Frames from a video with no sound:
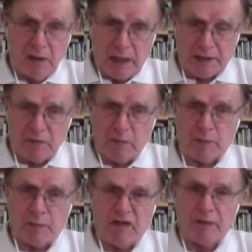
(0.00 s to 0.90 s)
Они
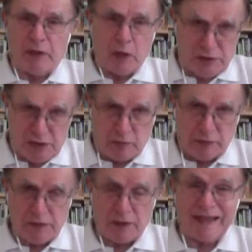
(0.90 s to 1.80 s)

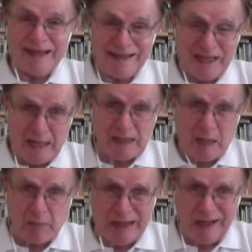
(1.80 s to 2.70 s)
выплескиваются. И я
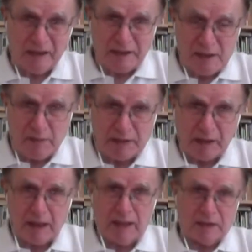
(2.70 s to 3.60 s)
собрал эти
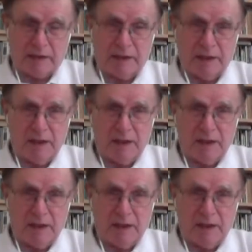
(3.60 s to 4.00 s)
материалы